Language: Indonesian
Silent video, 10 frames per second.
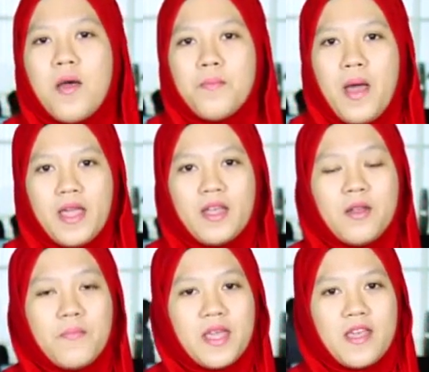
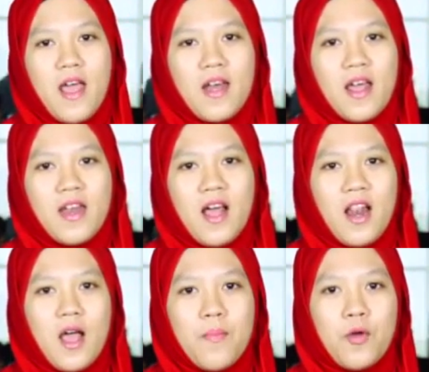Baik, demikian
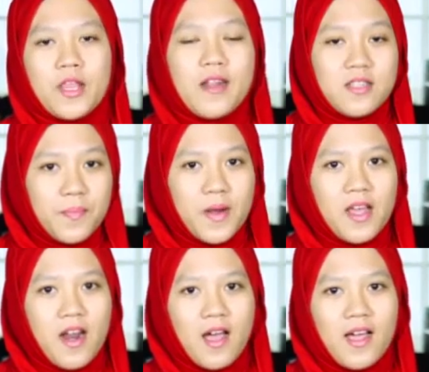adalah potensi
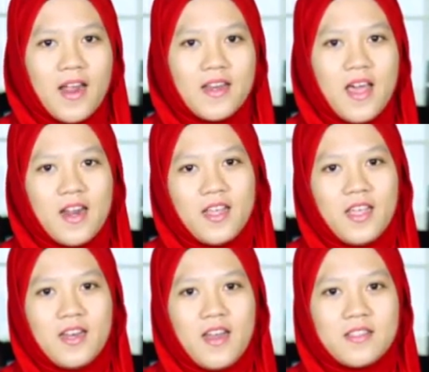pergerakan
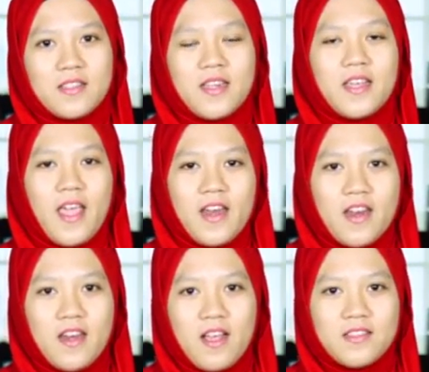dari indeks Nikkei
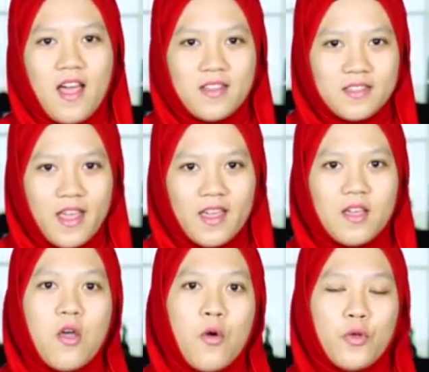dan indeks Hang
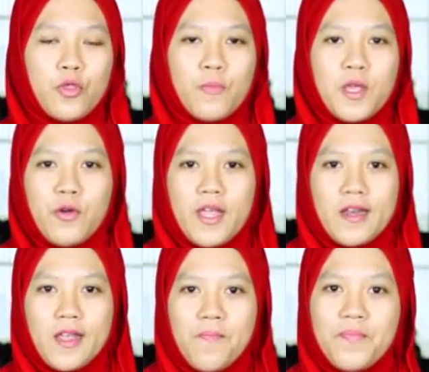Seng untuk minggu
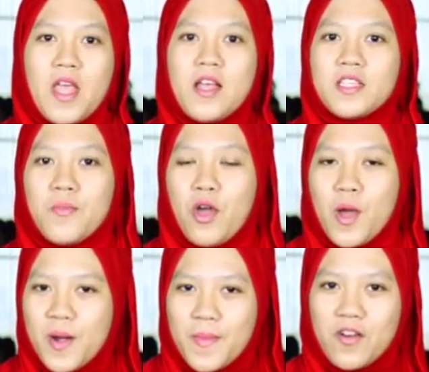ini.
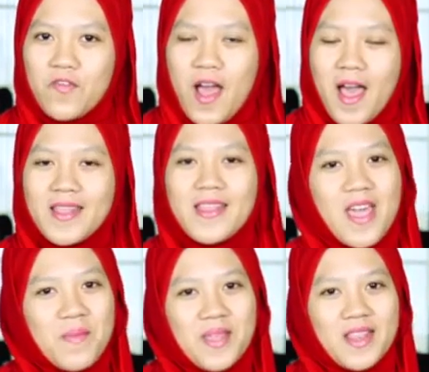Semoga
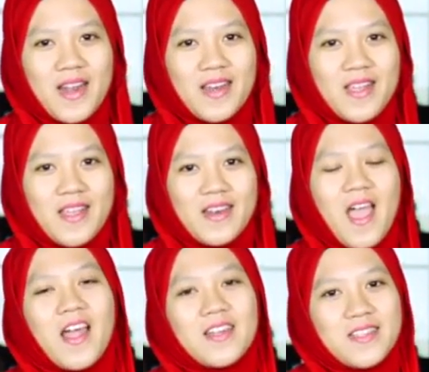bermanfaat, happy trading
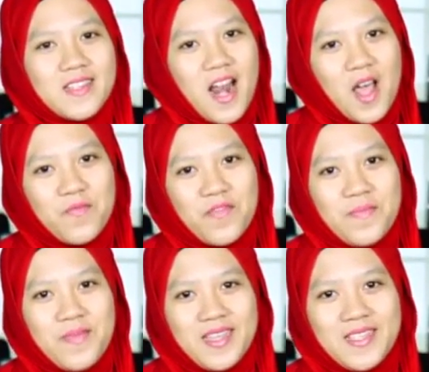dan salam
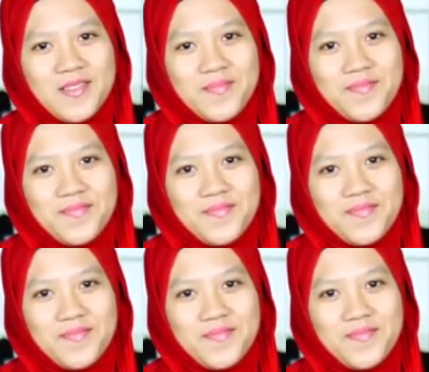Fibis.